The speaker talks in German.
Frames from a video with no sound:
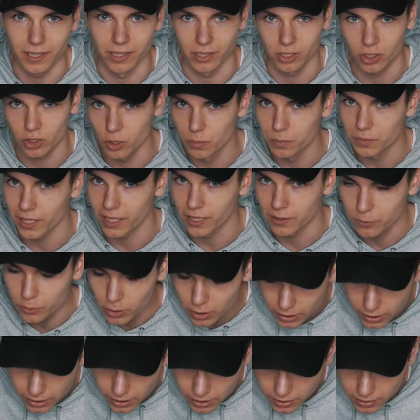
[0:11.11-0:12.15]
Es stimmt halt
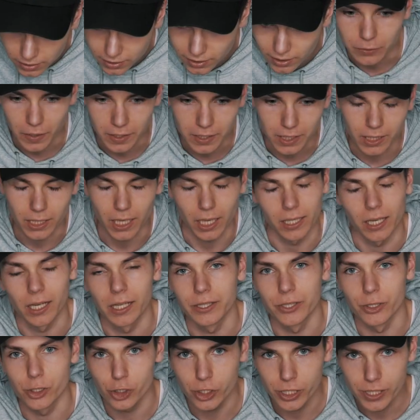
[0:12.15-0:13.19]
wirklich. Ich werde den Kanal
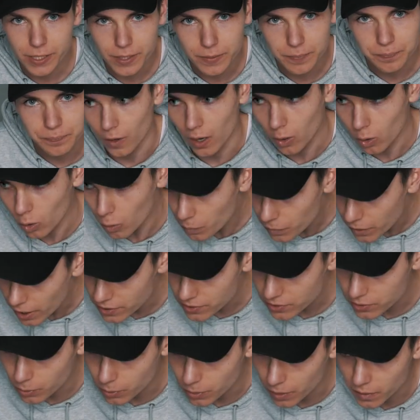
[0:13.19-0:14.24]
hier schließen. Warum
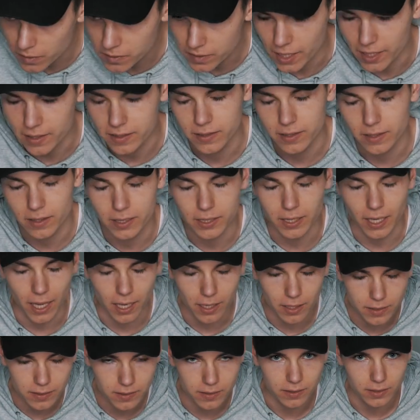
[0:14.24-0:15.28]
das so ist, erzähle ich
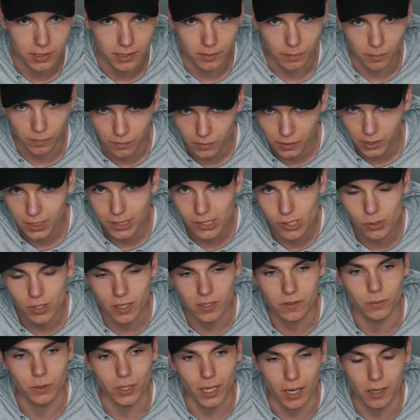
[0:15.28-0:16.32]
alles in diesem Video.
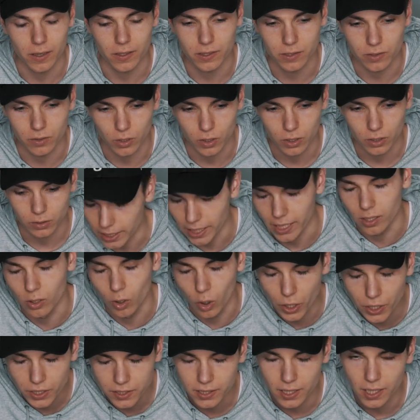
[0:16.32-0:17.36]
Das wird alles noch
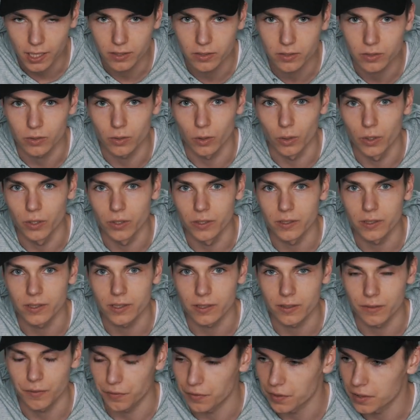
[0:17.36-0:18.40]
erläutert
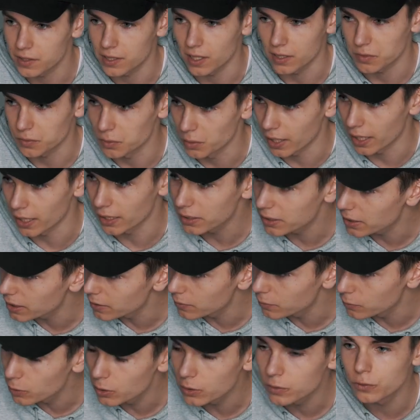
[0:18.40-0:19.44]
und wie es jetzt
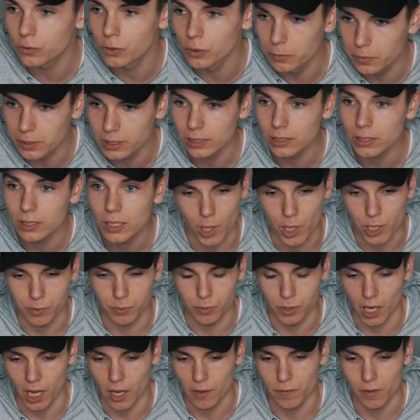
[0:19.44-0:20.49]
vorangehen wird für mich. Ich
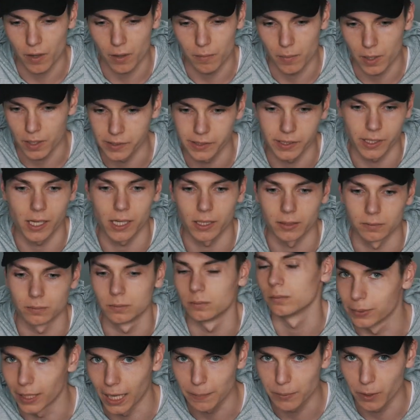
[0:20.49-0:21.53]
würde einfach mal
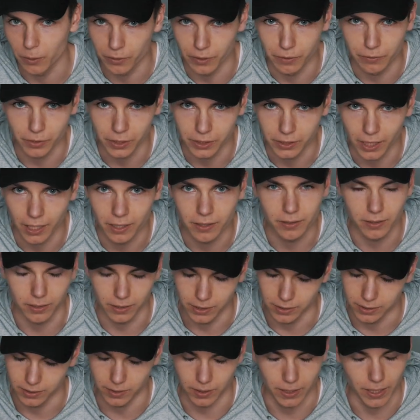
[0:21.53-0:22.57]
sagen, bleibt auf jeden Fall dran.
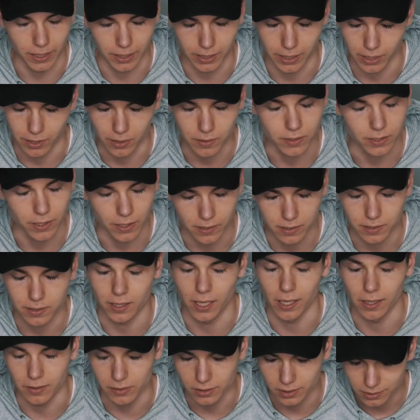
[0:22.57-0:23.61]
Ich erkläre das
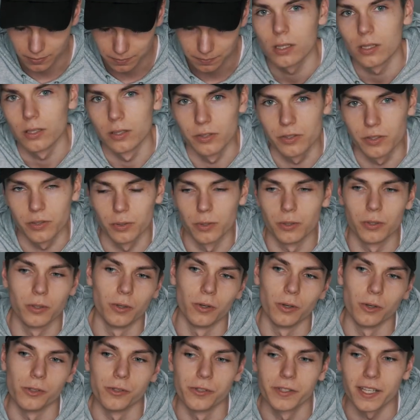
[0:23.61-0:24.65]
jetzt alles. So,
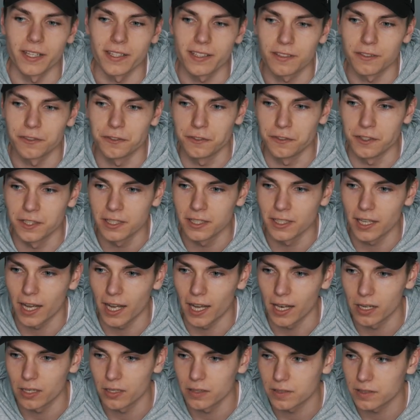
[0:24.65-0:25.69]
und das fing
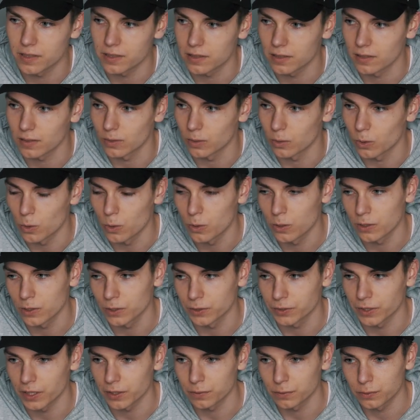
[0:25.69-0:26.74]
alles
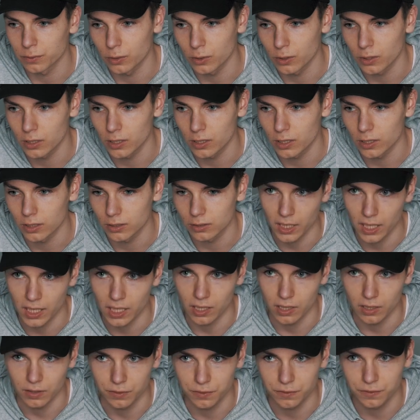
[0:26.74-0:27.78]
ungefähr vor
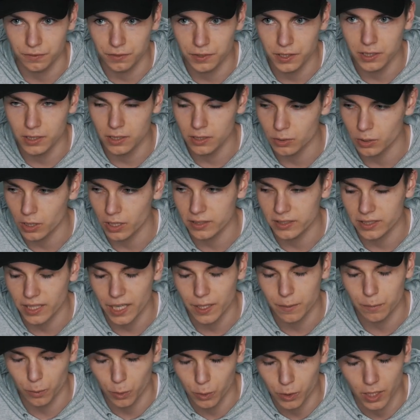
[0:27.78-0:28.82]
ja, vier oder
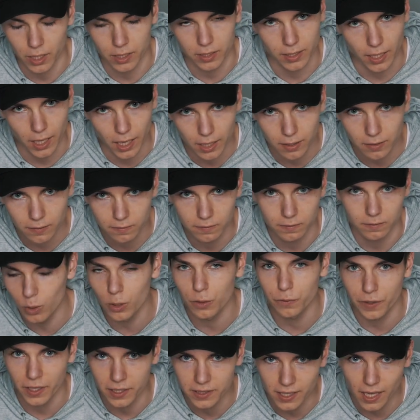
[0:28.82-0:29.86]
drei Monaten an.
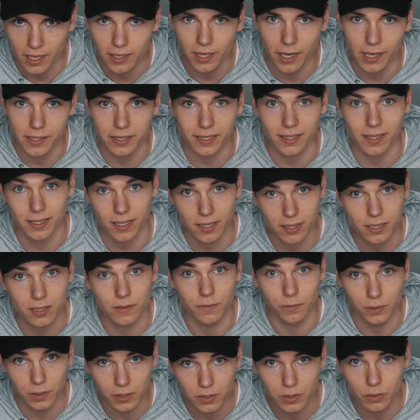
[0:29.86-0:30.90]
Ungefähr dann, als ich das
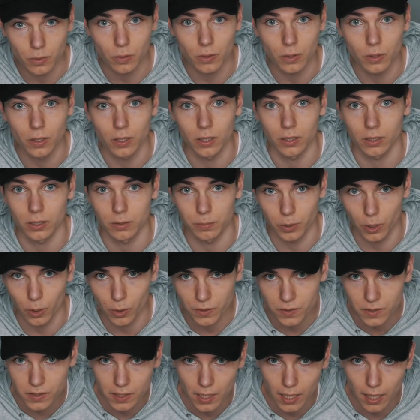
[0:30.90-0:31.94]
letzte Video
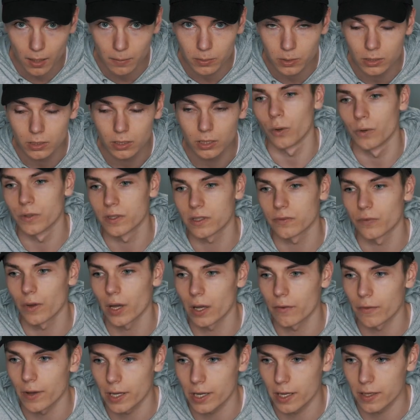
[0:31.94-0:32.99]
gepostet habe. Und
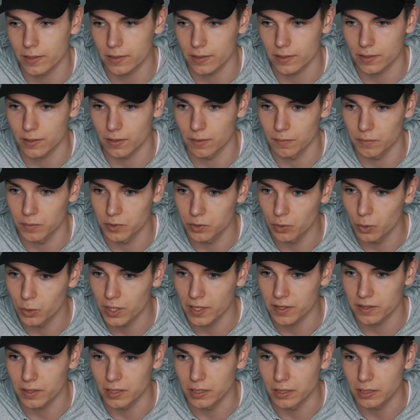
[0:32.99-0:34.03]
zwar war das so,
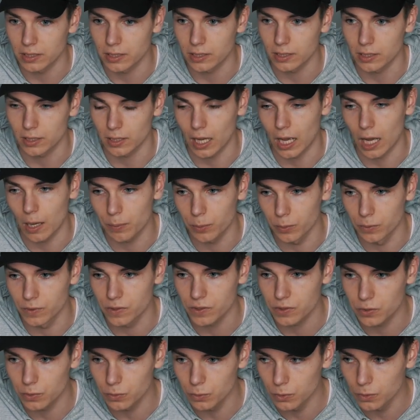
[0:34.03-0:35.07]
dass ich ab und
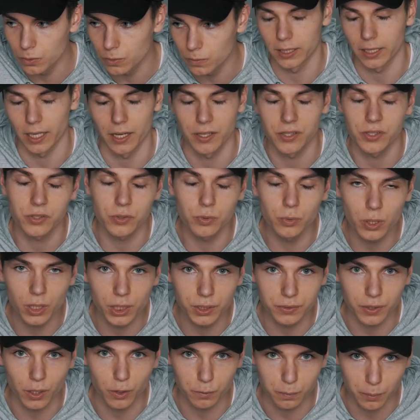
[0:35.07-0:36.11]
zu keinen
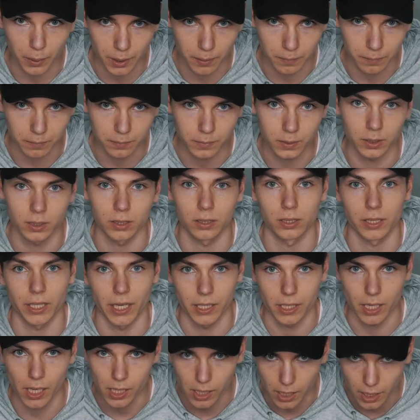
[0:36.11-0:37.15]
Zugriff auf meinem
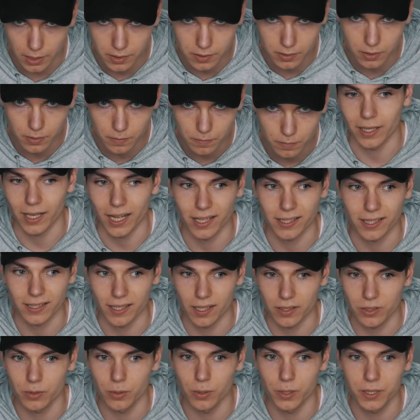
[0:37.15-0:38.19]
Kanal hatte. Hat
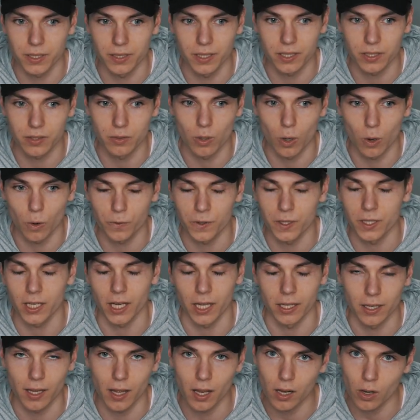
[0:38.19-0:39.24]
natürlich nicht nur auf den
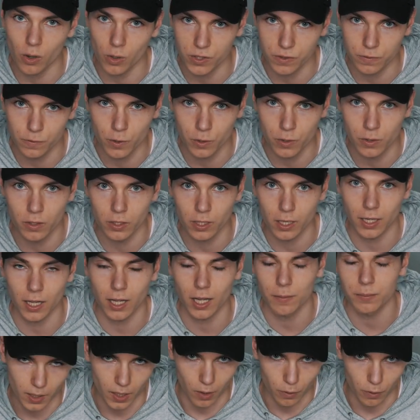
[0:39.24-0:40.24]
Kanal Auswirkungen gehabt.